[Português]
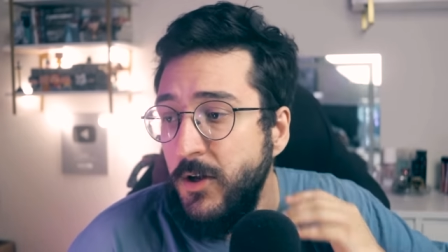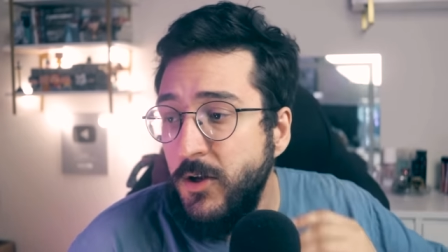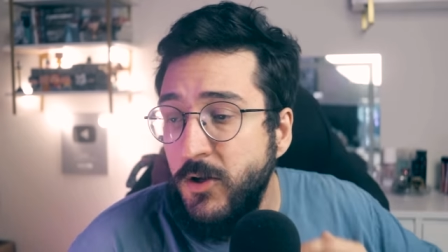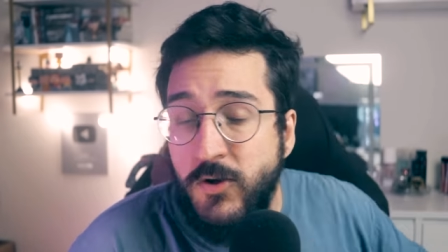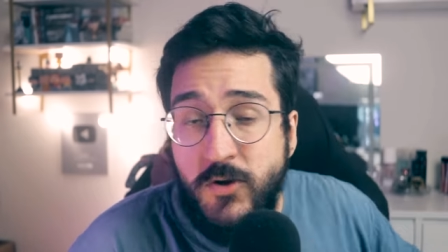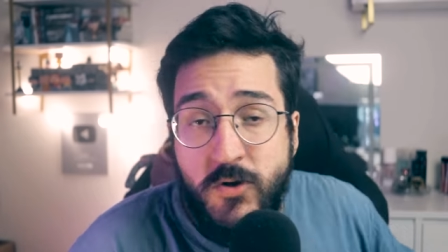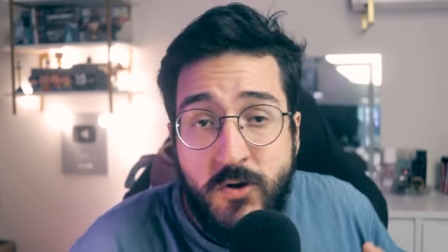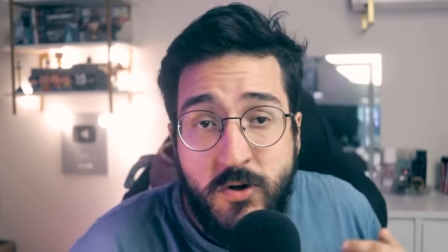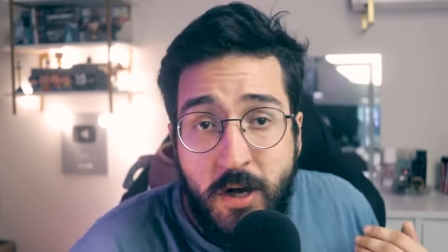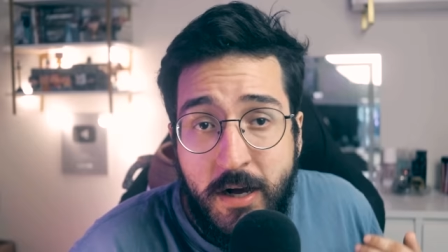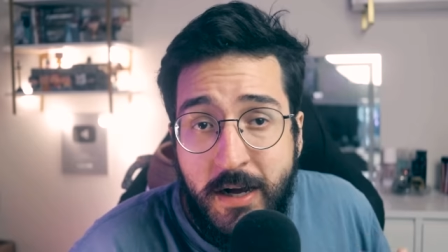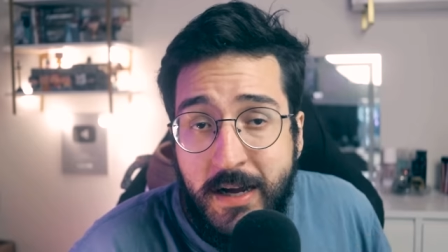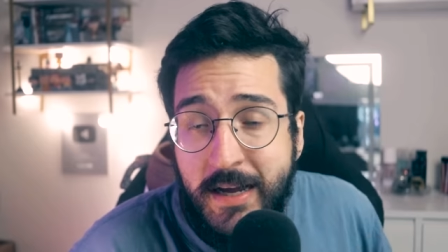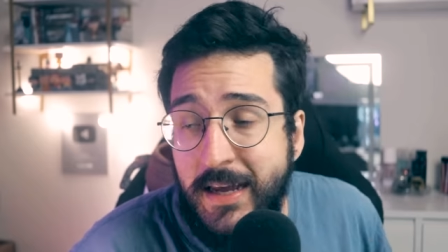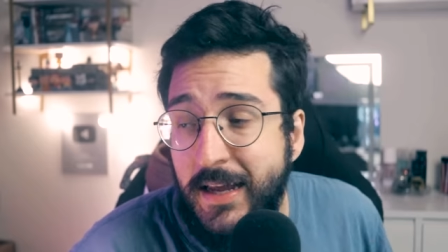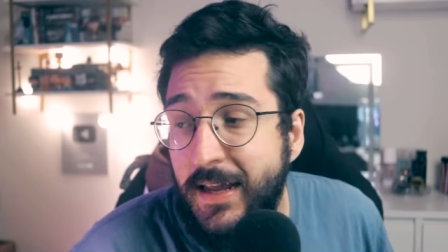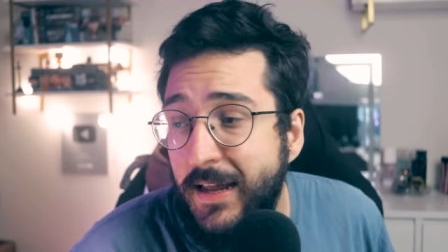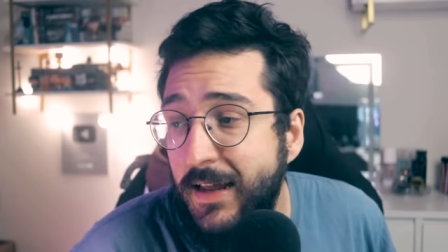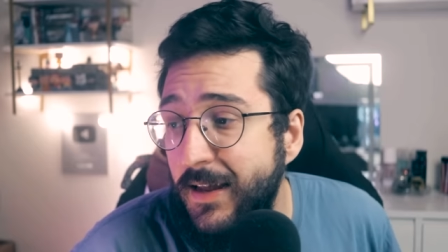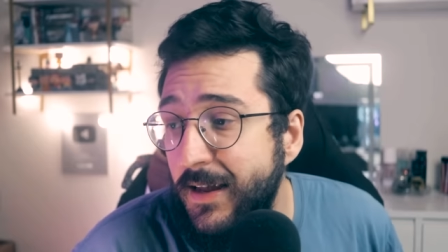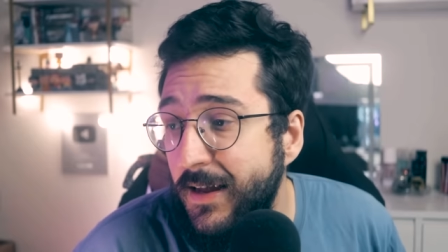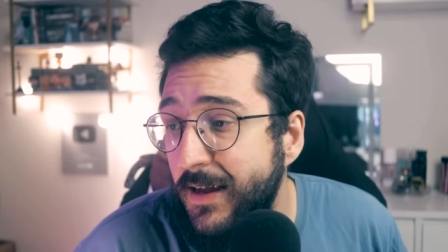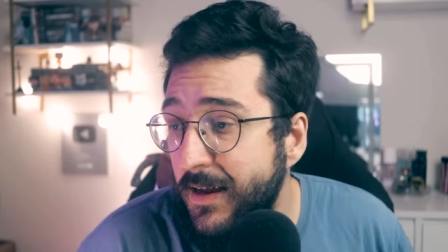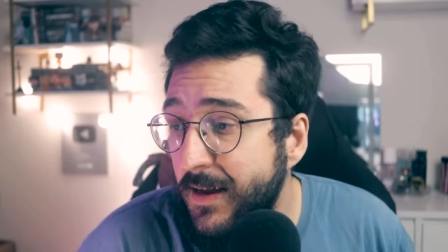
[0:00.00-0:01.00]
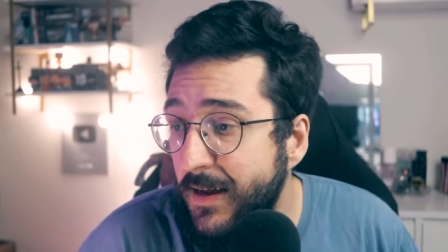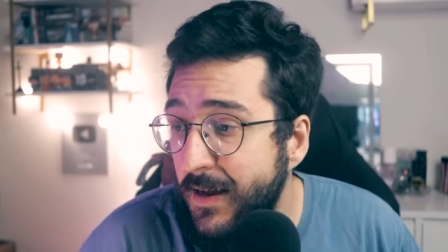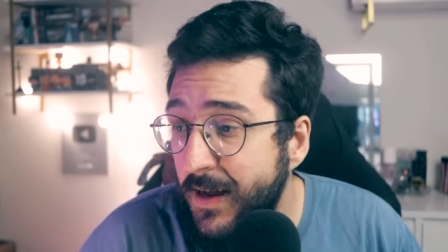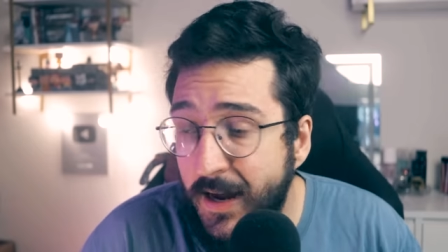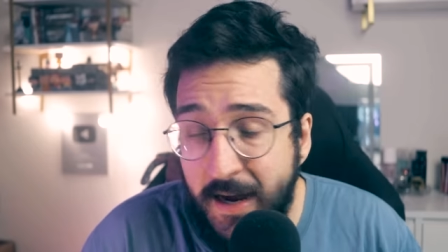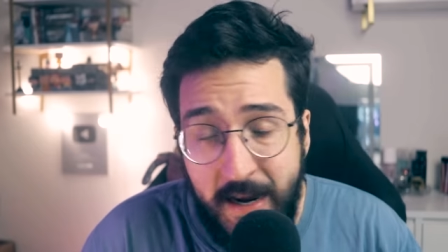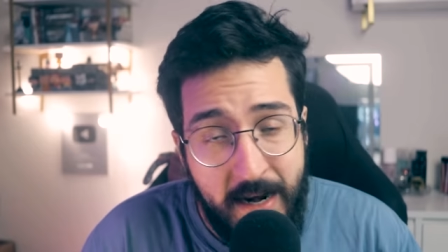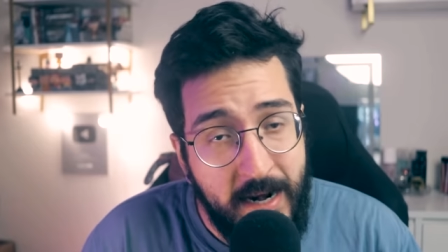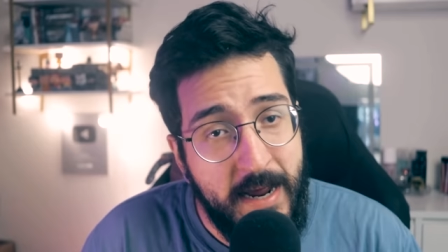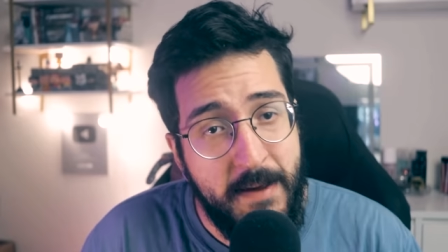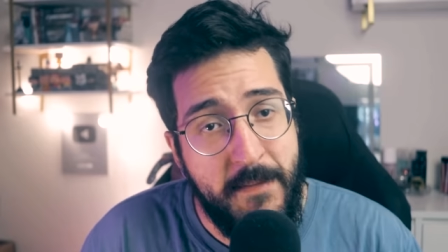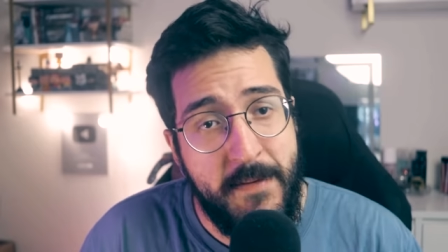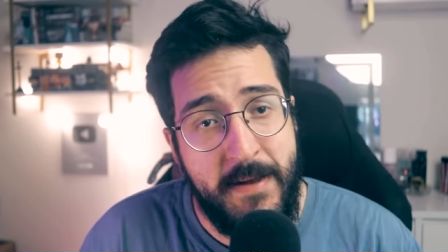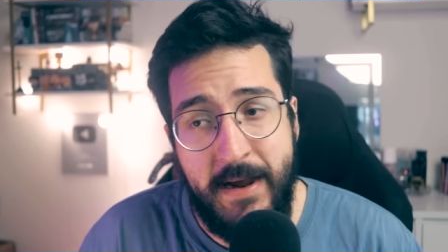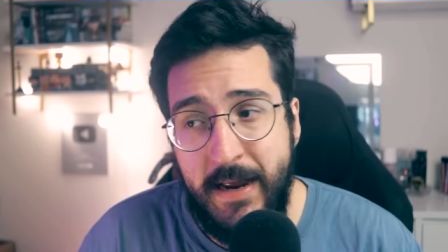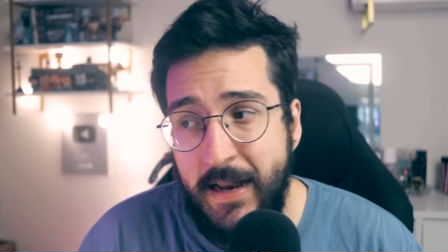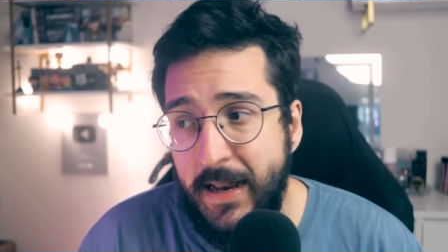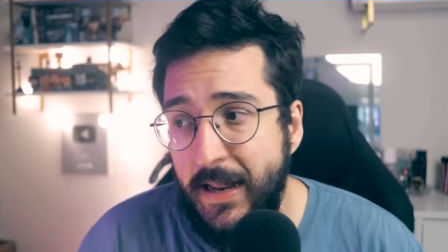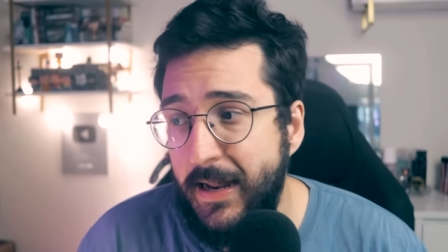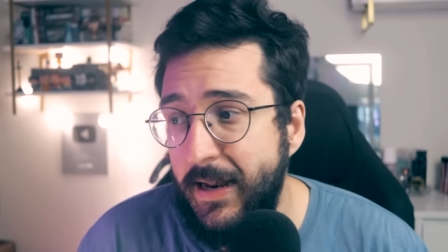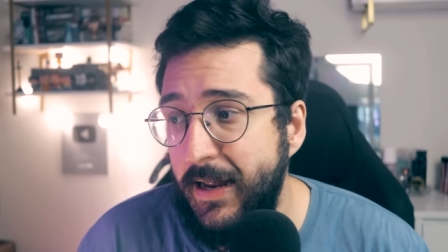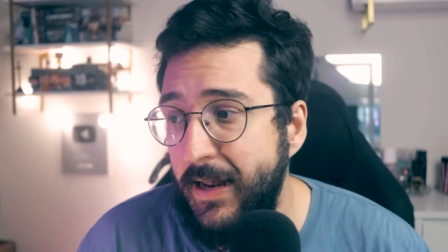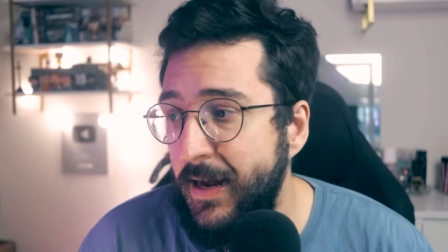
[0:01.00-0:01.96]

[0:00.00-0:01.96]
Só que reclamem, galera.